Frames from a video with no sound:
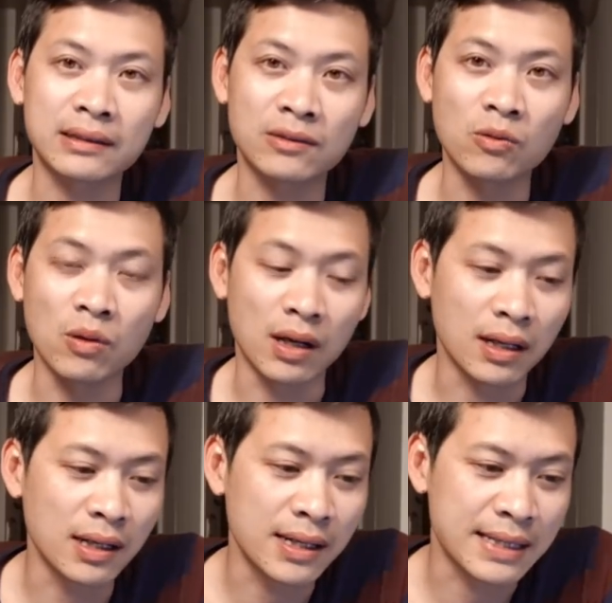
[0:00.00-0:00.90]

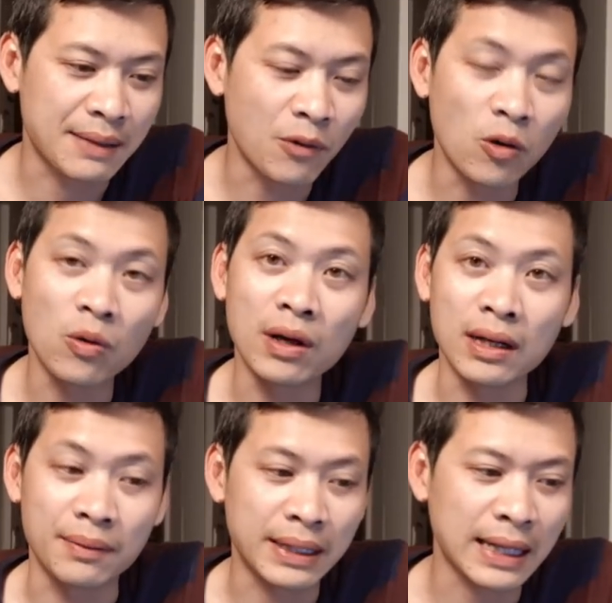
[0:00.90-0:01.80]
của người giám hộ
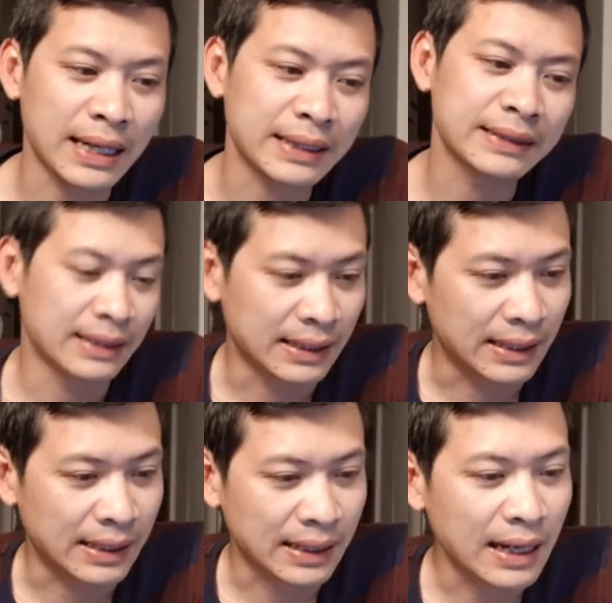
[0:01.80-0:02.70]
ở bên cạnh
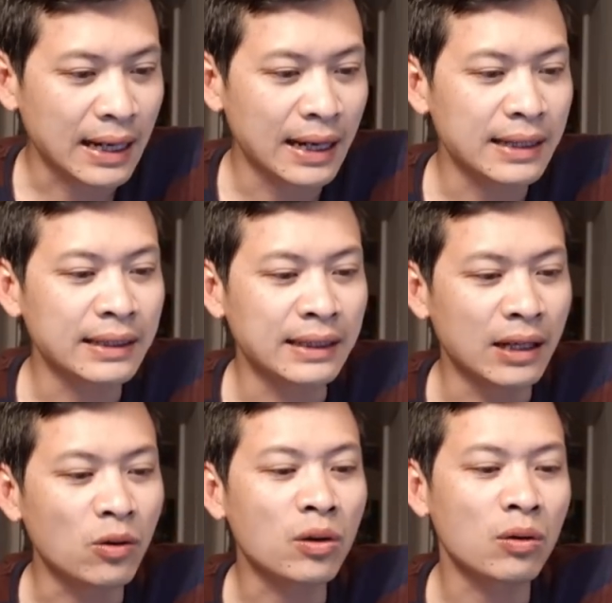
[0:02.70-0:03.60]
À, các kênh
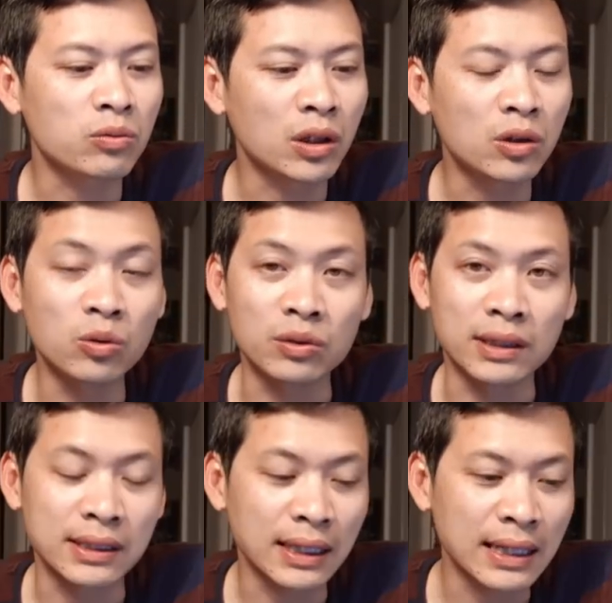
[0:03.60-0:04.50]
nếu không tuân thủ
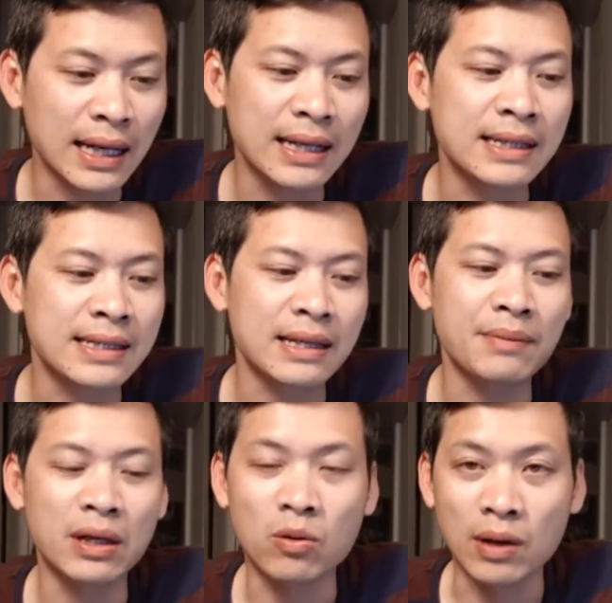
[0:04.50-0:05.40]
chính sách này sẽ
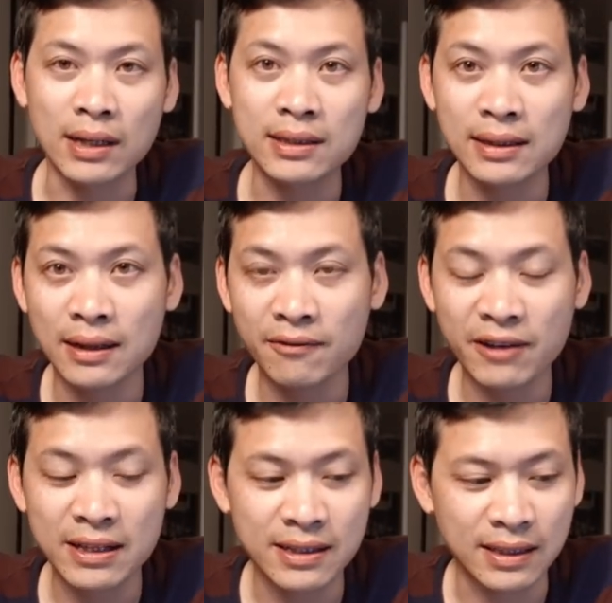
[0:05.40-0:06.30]
bị khóa chức năng
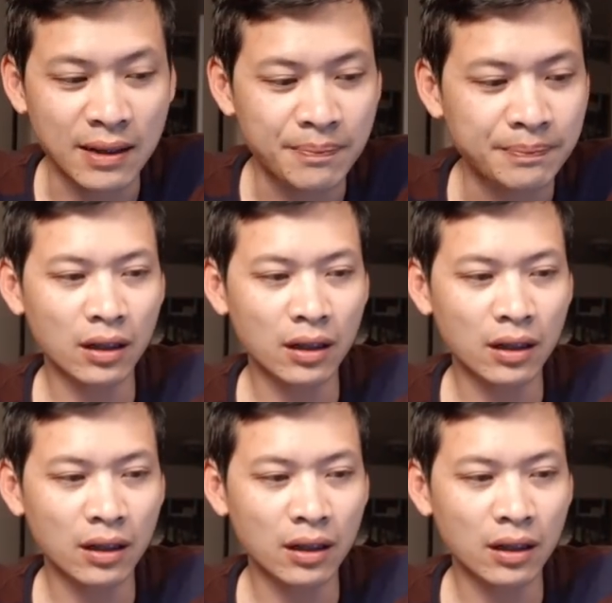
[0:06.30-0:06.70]
phát trực tiếp.